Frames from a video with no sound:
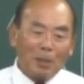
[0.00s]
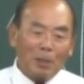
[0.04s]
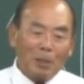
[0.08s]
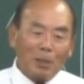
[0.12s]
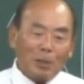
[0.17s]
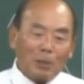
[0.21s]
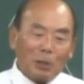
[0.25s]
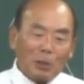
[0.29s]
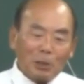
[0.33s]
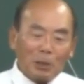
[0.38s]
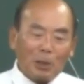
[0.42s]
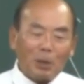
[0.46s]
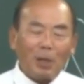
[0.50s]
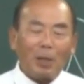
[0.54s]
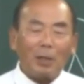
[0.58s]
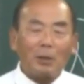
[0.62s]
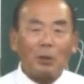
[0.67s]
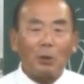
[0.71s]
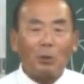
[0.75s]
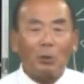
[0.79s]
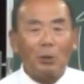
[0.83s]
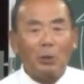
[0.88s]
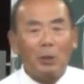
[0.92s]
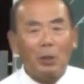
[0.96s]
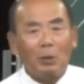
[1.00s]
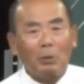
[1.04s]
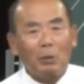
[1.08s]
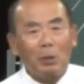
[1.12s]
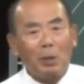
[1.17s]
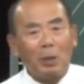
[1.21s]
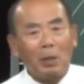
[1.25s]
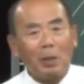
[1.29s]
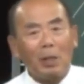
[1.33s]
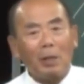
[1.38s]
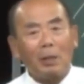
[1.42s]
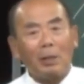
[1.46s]
そしてその肉い
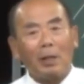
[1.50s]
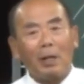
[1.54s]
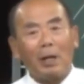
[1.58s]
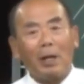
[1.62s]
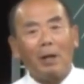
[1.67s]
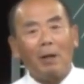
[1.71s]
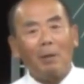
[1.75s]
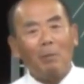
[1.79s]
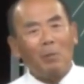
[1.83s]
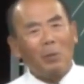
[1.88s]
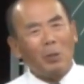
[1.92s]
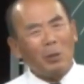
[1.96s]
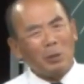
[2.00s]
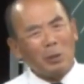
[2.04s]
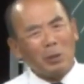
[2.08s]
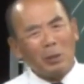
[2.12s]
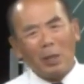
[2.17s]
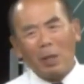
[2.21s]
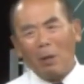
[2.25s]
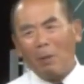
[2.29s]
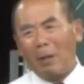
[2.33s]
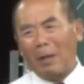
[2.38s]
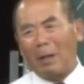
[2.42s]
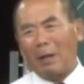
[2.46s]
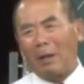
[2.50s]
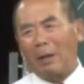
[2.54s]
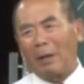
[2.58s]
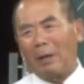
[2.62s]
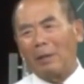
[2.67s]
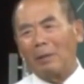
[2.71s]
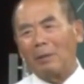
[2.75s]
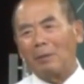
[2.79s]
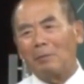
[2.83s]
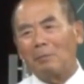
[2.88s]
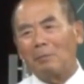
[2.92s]
ただいたらものすごい柔らかい